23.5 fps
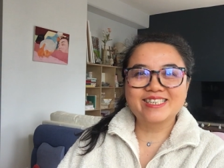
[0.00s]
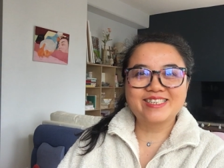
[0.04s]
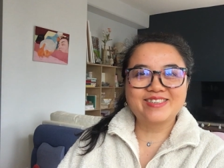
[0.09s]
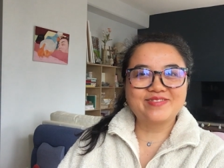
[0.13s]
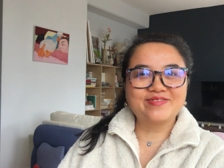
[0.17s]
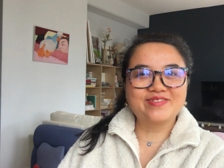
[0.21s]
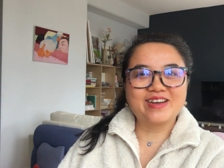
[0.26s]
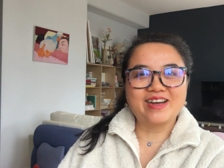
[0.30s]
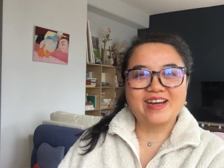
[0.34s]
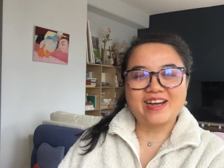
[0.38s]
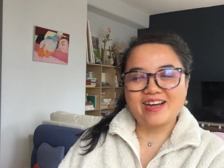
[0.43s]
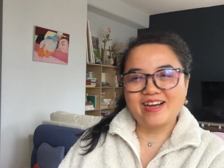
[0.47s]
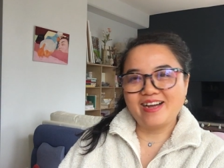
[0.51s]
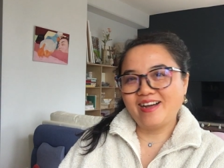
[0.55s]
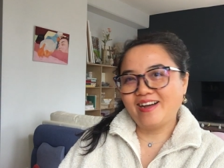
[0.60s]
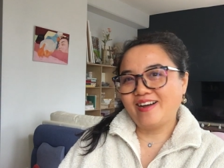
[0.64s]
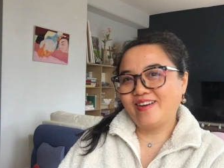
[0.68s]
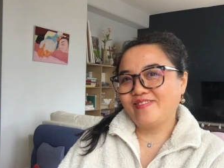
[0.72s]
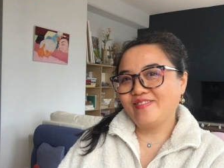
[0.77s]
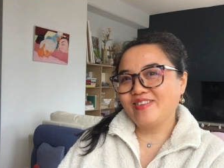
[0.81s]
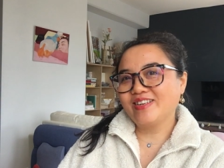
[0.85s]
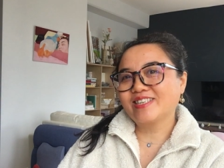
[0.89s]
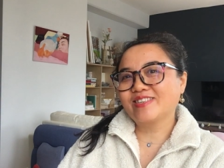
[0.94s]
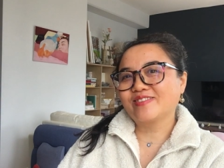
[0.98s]
是吧？
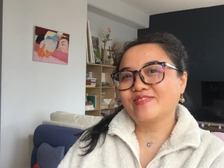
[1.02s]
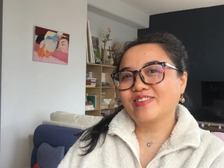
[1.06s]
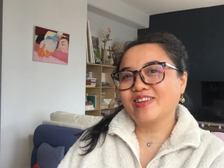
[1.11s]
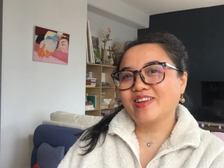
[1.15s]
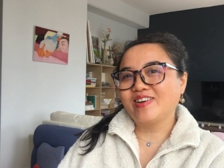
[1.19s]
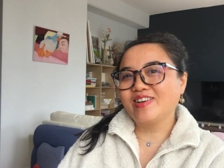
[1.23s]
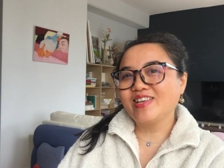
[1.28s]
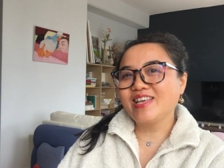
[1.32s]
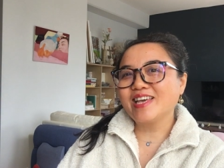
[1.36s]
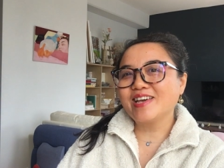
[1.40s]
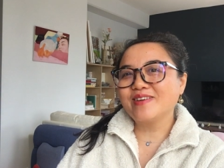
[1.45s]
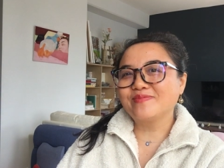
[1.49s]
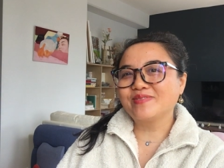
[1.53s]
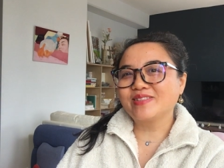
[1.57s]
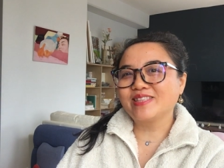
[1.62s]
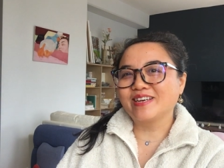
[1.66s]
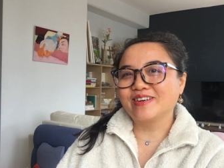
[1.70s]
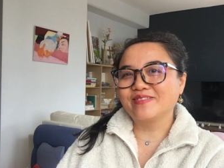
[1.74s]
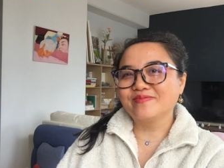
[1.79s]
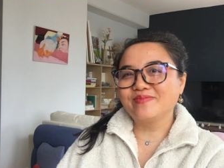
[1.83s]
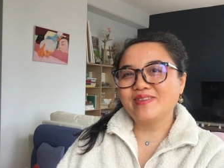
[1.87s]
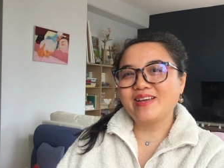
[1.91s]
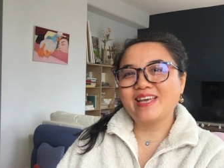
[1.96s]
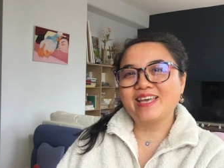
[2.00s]
啊，为什么要夜不
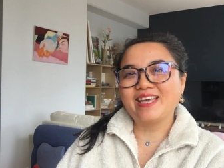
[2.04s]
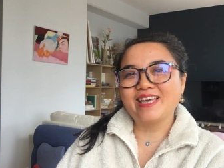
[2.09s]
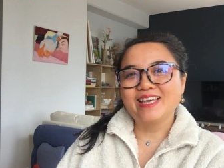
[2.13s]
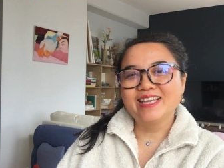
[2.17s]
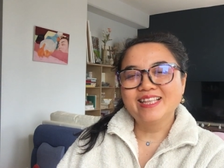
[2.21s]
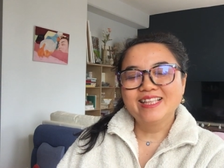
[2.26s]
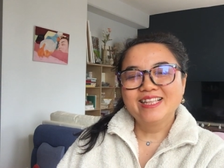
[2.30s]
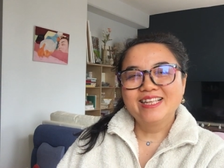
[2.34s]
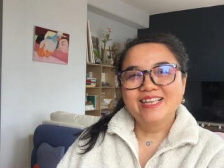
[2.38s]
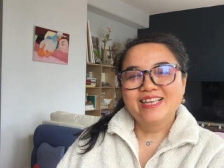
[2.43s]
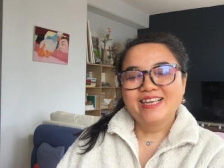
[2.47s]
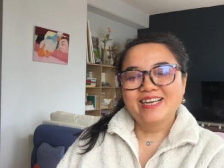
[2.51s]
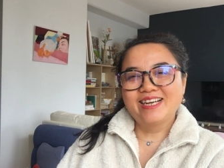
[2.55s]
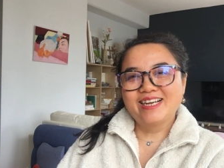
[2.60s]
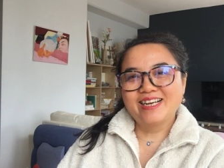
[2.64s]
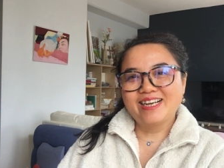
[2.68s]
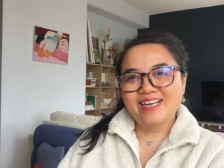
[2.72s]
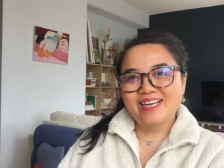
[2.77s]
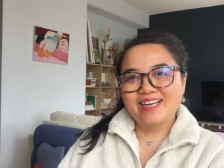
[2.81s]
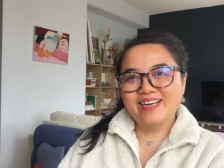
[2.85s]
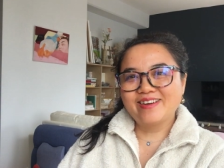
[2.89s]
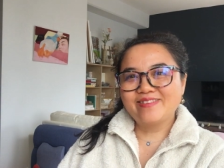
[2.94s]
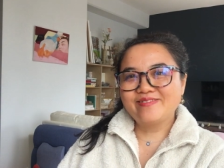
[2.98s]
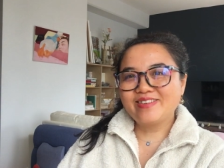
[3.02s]
能寐？
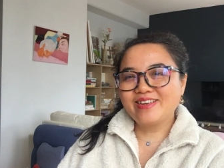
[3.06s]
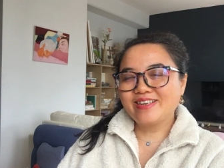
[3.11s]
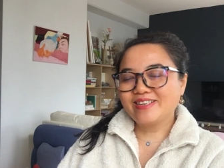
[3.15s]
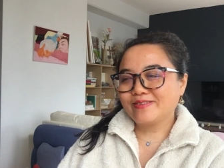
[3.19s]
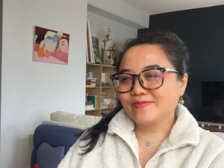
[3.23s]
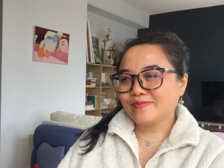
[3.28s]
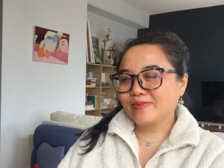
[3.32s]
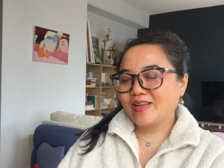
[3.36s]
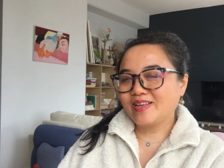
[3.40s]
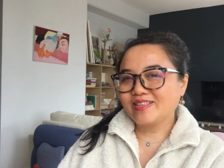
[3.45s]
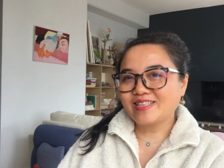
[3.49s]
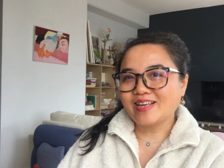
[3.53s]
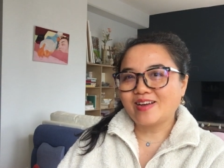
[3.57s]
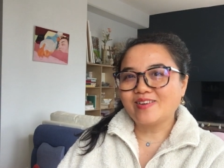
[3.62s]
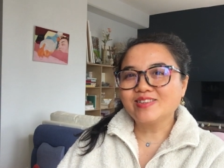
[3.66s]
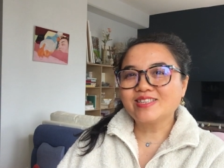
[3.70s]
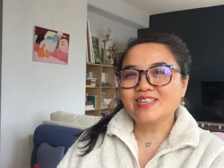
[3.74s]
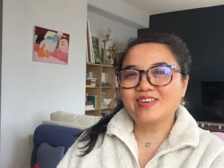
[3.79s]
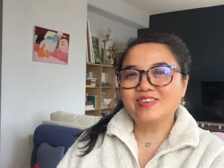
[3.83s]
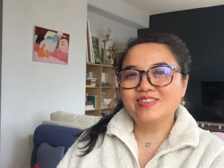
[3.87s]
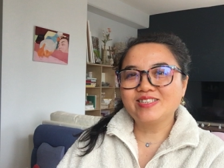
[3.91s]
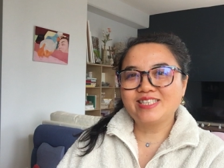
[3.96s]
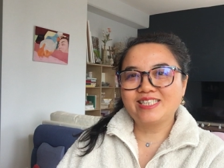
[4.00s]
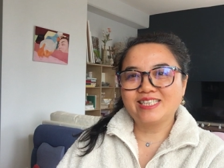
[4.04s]
啊，为什么要早
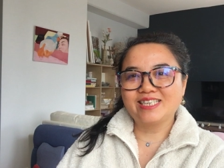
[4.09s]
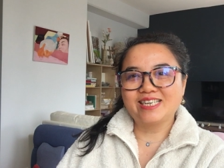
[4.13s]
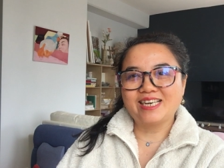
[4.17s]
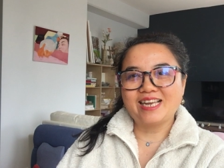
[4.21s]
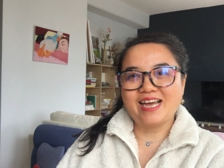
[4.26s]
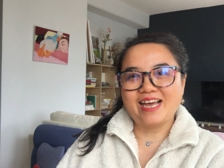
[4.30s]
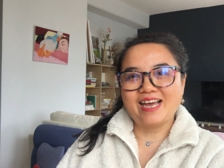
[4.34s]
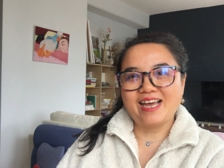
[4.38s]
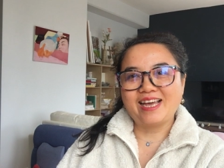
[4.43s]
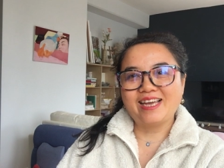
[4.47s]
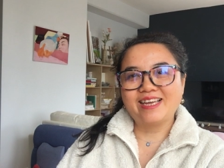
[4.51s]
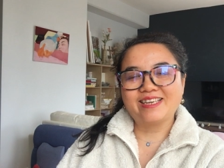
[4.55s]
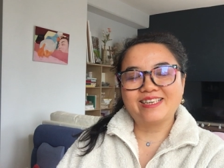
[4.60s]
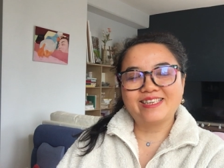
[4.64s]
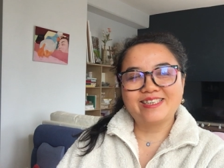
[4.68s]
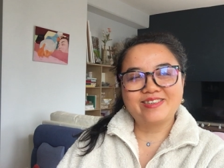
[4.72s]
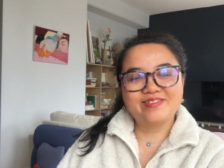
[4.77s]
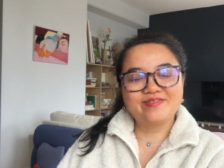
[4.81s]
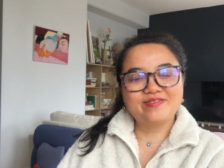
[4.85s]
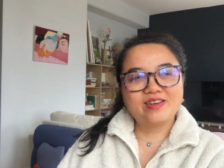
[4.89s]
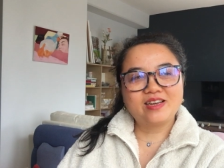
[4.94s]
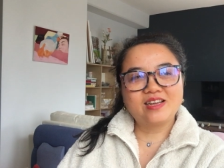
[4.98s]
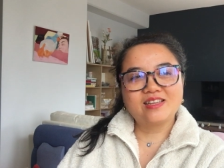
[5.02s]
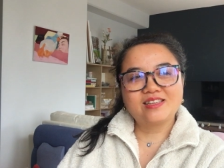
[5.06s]
早醒来？
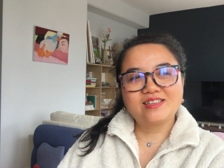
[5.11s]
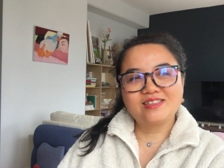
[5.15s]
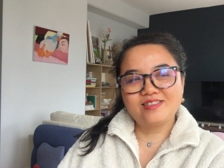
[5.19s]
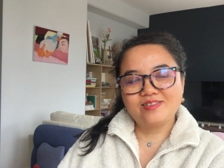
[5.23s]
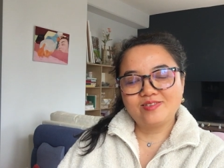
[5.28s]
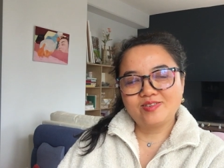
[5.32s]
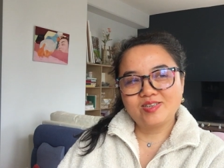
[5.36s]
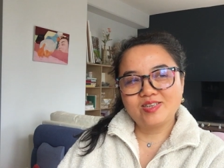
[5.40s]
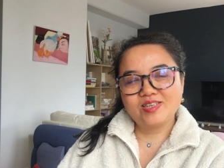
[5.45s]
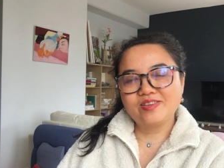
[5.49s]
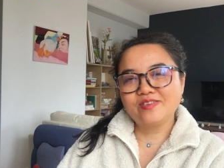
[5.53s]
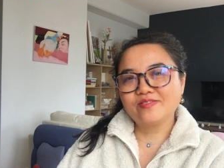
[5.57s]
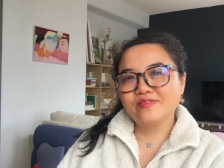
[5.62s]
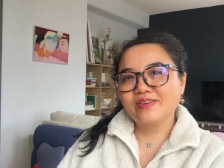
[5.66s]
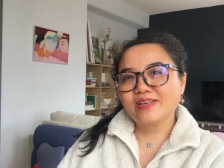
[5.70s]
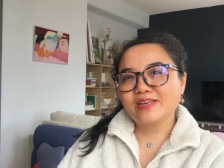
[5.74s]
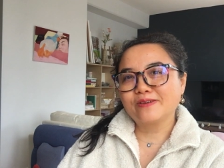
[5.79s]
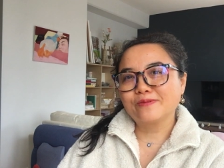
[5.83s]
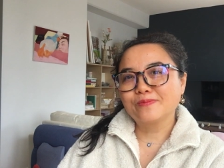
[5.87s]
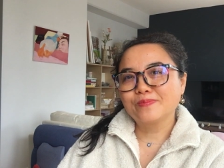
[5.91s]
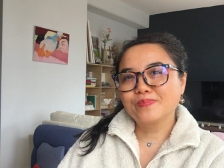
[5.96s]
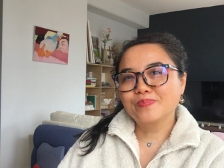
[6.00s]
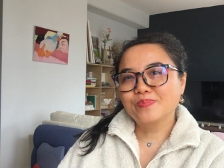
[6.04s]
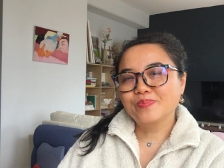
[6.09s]
是吧？就是因
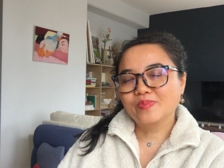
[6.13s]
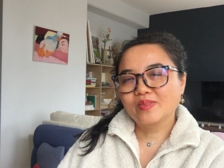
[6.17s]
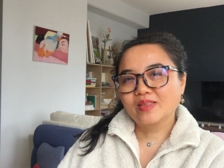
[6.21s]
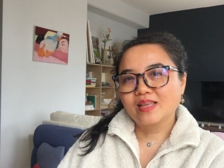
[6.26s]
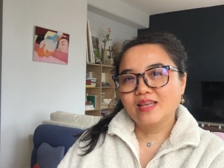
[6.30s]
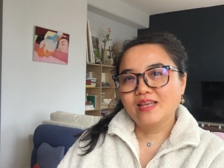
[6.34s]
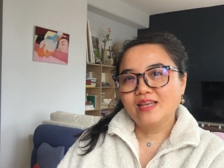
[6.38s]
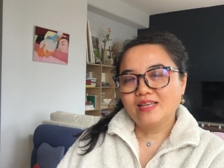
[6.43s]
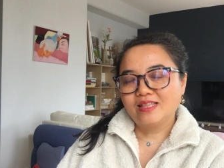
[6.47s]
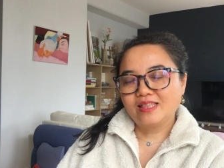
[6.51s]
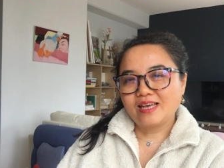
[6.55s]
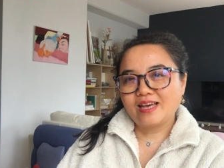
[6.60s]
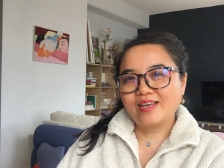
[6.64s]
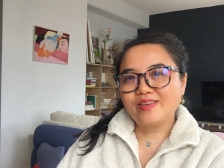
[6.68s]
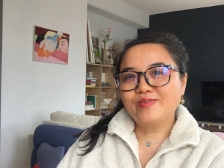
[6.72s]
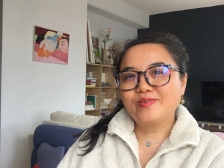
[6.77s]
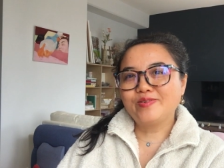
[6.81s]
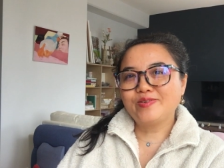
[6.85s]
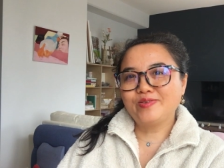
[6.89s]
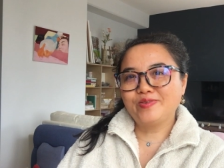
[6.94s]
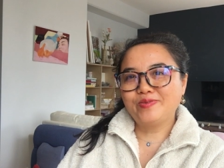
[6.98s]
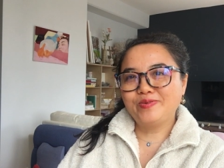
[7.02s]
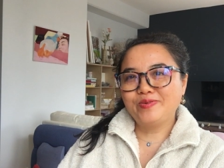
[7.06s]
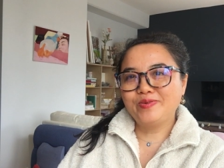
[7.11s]
为，他有
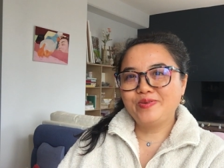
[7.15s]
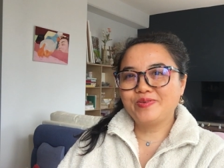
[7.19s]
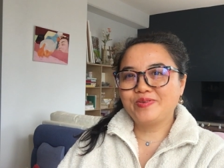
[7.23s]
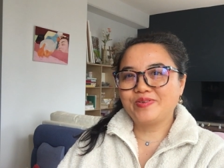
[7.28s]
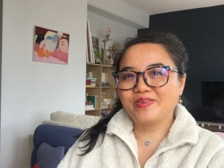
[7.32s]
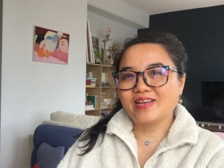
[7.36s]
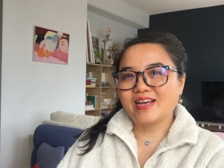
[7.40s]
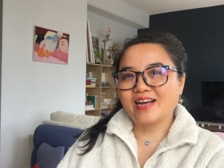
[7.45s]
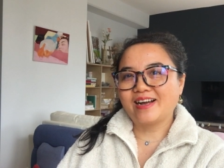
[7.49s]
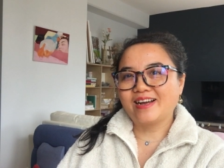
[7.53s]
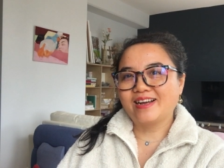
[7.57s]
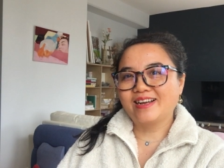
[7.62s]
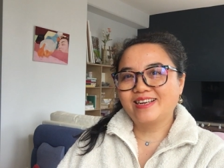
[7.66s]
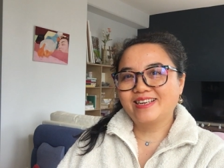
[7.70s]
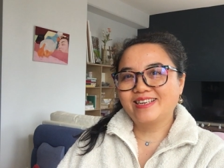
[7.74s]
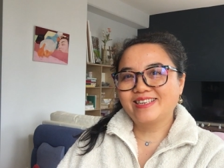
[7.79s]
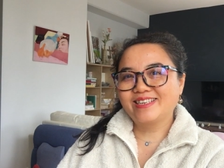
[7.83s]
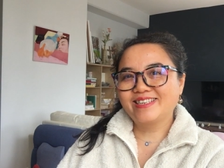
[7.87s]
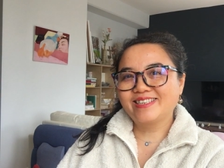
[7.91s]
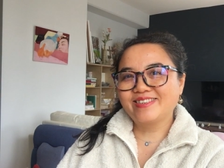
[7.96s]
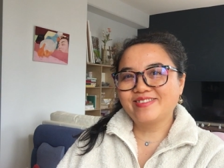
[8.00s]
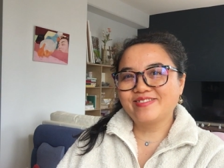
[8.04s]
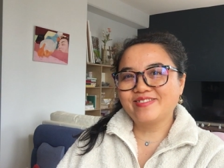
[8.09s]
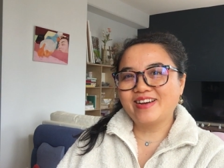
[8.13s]
忧虑呀。
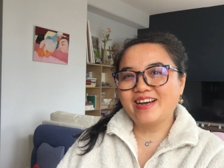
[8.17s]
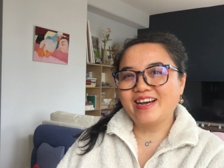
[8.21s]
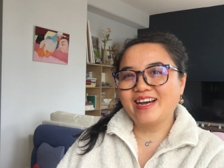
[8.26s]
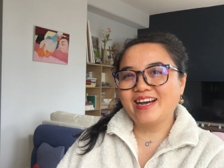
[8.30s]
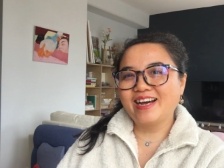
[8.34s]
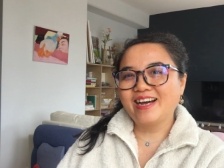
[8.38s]
是吧？